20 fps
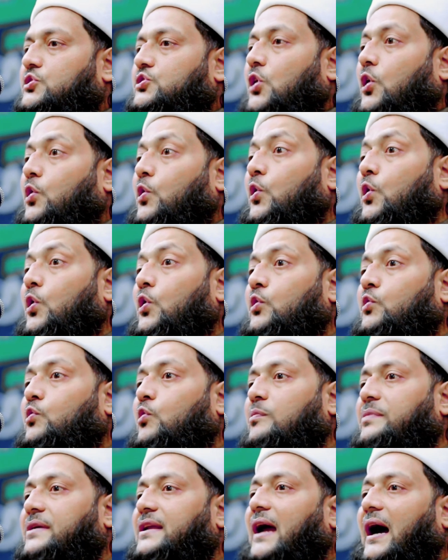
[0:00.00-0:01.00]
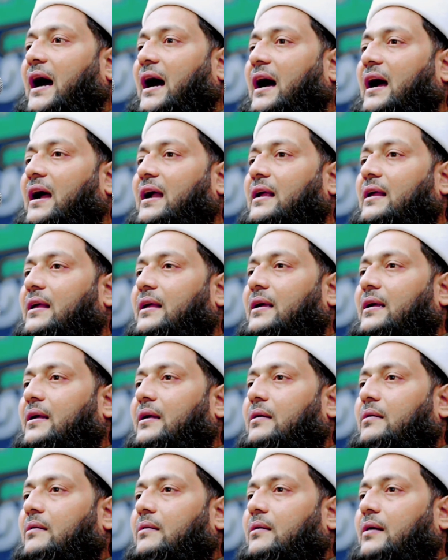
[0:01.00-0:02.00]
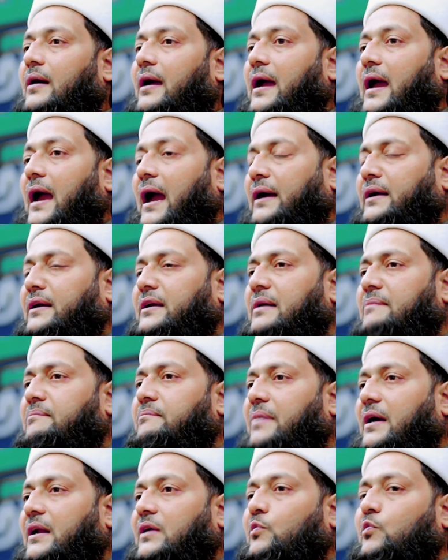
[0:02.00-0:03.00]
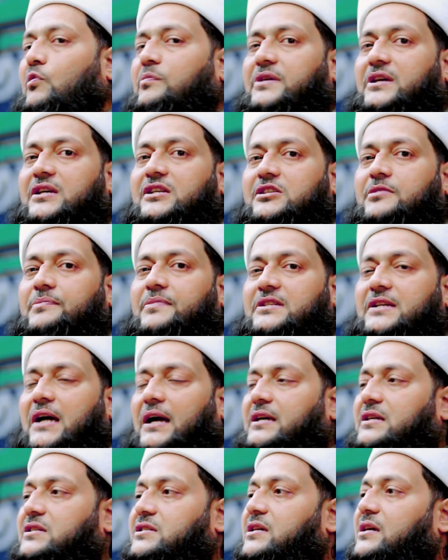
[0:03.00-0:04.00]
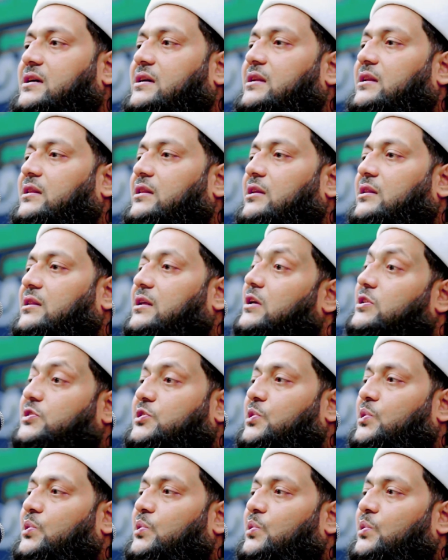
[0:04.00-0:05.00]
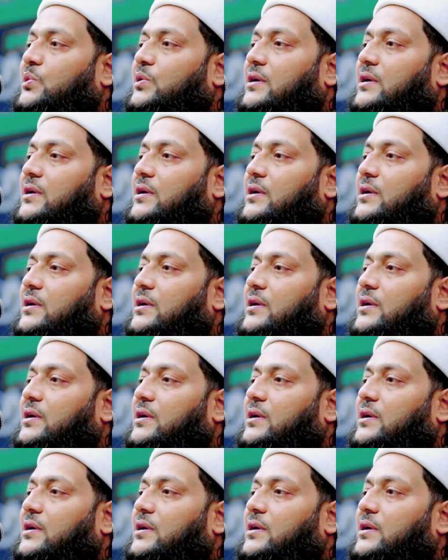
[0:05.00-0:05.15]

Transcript: সকল কবিরা এক নাম্বার কবি হিসেবে যাকে স্বীকৃতি দিয়েছিল